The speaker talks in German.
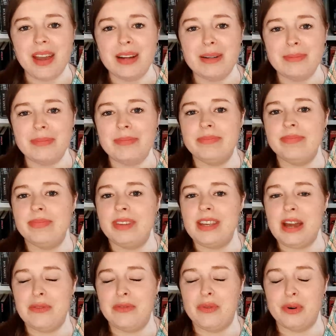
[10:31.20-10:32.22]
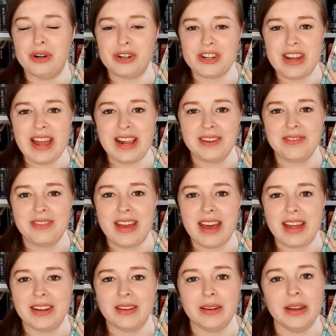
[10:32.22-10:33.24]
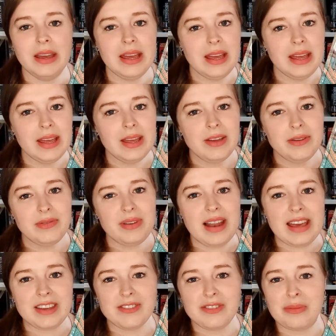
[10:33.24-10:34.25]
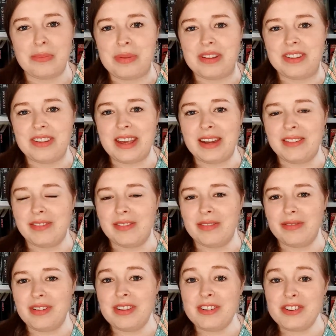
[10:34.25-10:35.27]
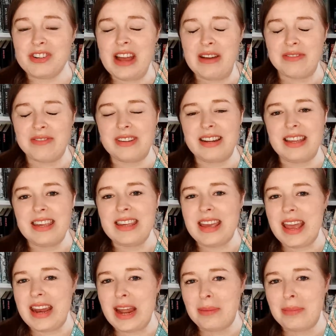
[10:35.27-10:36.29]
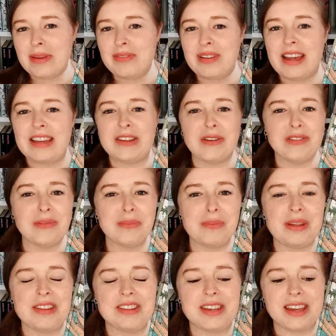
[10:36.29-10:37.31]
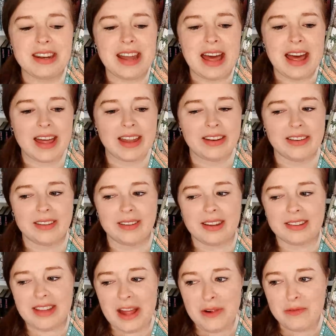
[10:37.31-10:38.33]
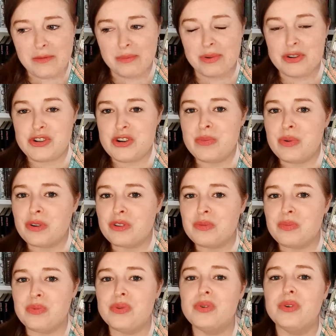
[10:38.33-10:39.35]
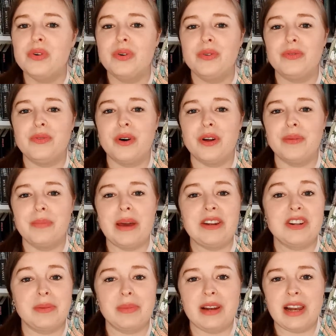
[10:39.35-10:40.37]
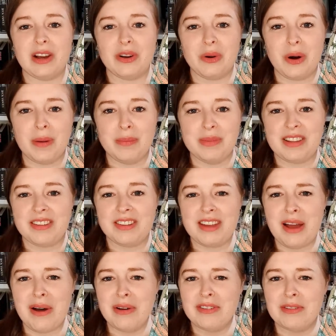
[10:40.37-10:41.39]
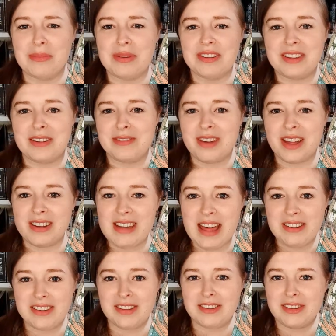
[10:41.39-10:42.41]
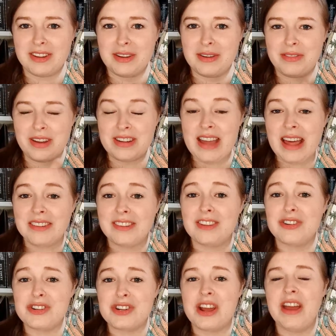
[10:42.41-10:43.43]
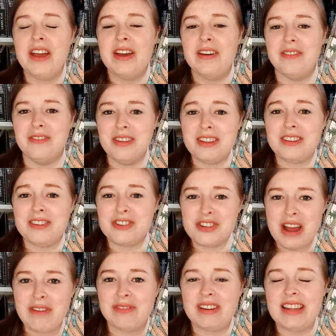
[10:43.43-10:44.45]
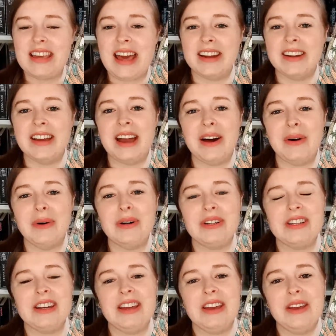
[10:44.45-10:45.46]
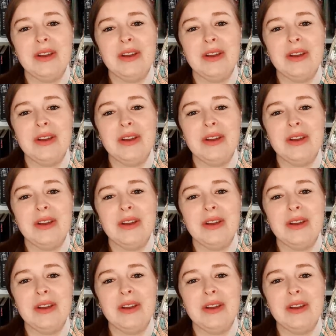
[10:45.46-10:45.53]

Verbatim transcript: ähm, ja, vorgestellt werden. Vielleicht so ein bisschen wissenschaftlich, erinnert mich vielleicht auch so ein bisschen an das Elfenbestimmungsbuch von Benjamin Lacombe. Das ist ja auch so ein bisschen fantastisch, fantastisch wissenschaftlich angehaucht,